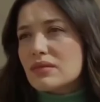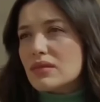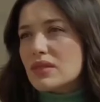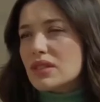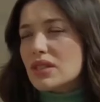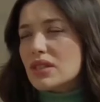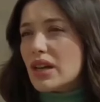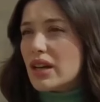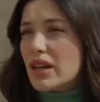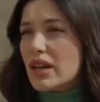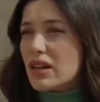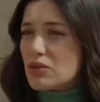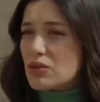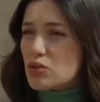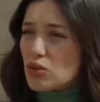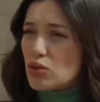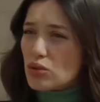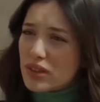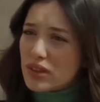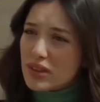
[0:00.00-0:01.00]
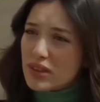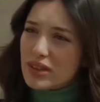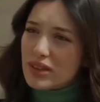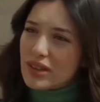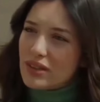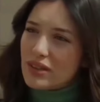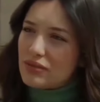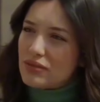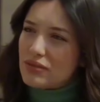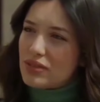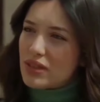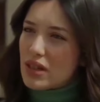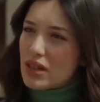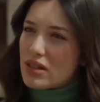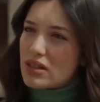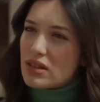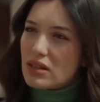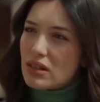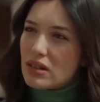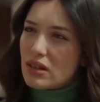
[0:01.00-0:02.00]
A Rean está muito nervosa,
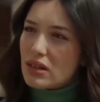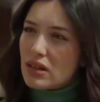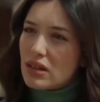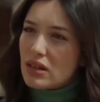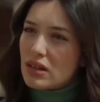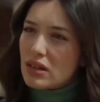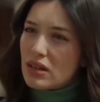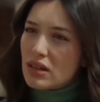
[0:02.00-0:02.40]
Firati.